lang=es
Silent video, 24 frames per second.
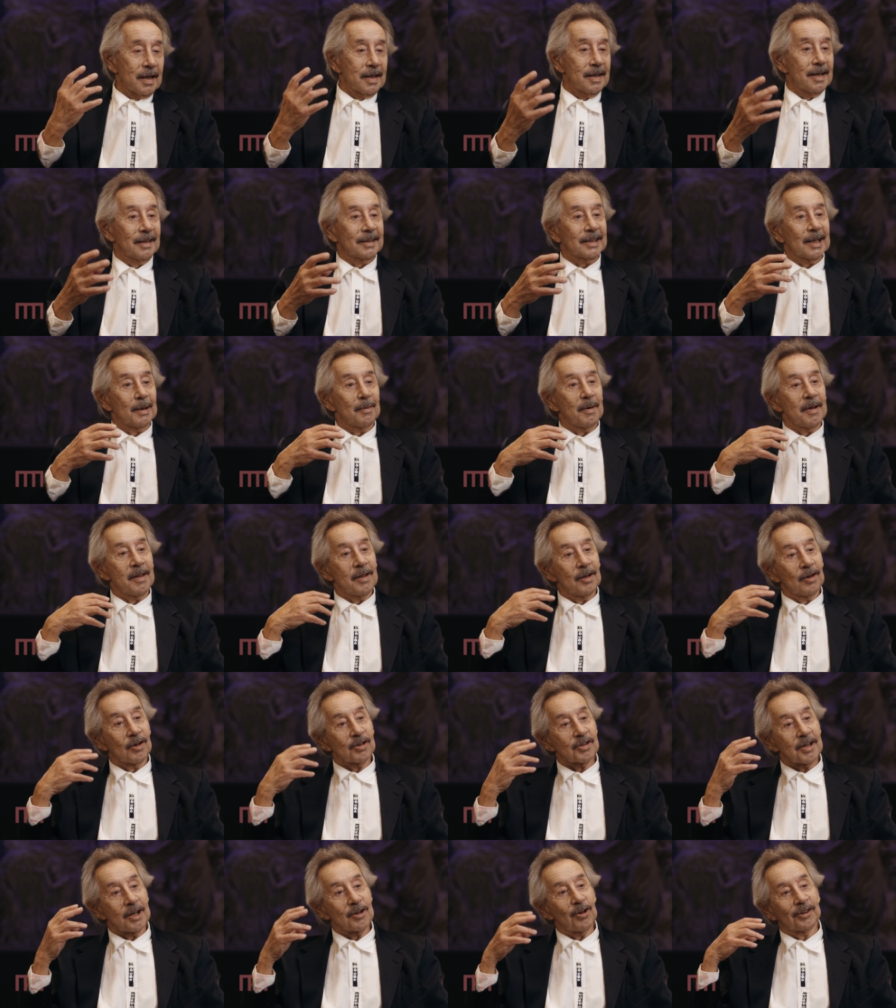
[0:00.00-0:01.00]
Y a través de
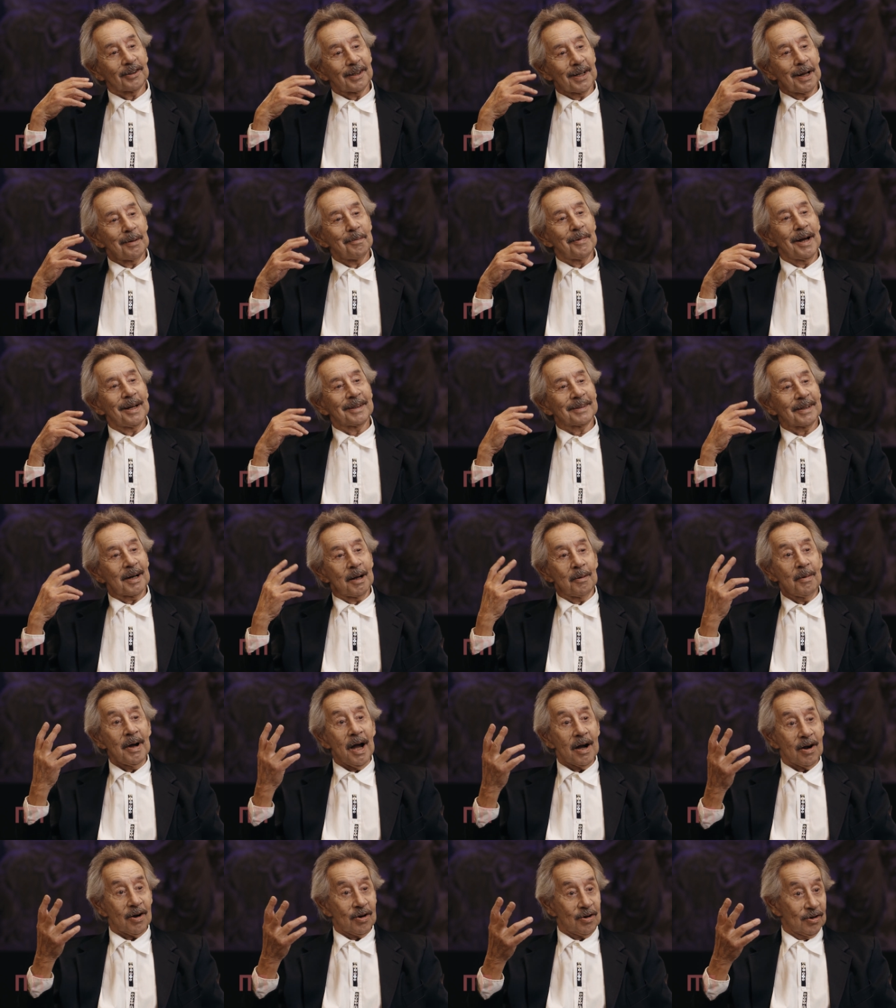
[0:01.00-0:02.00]
los años te dan más
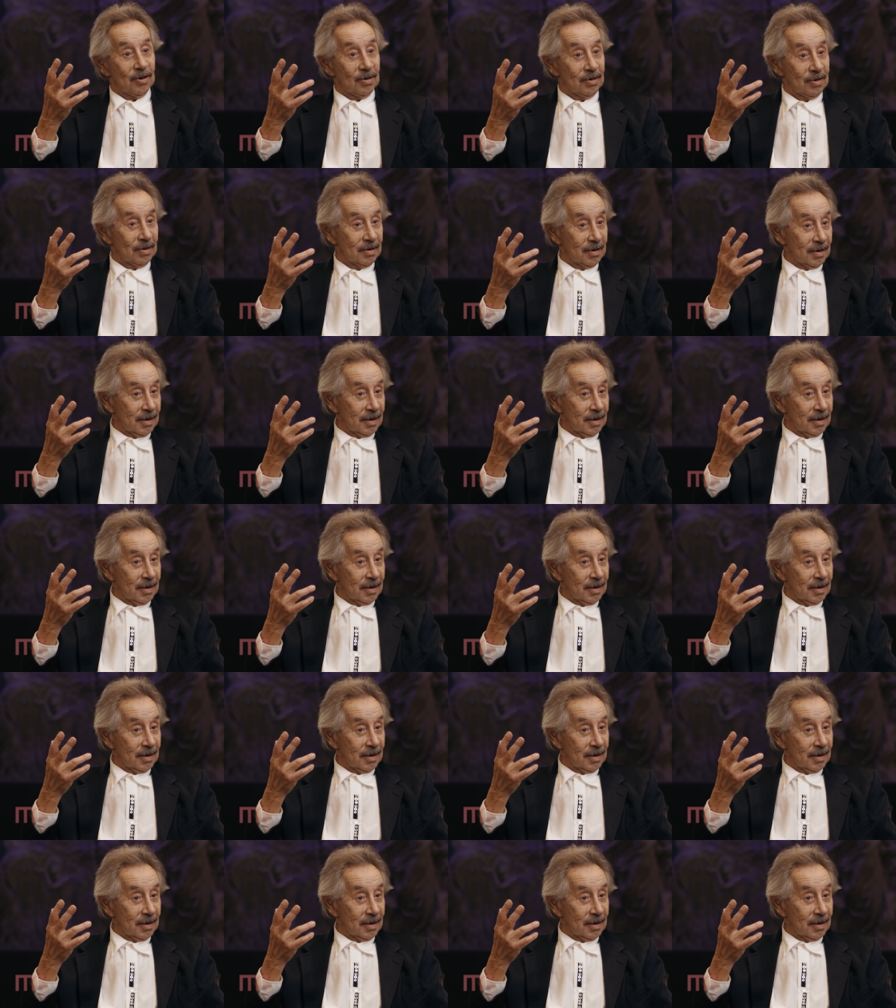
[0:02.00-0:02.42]
trabajo.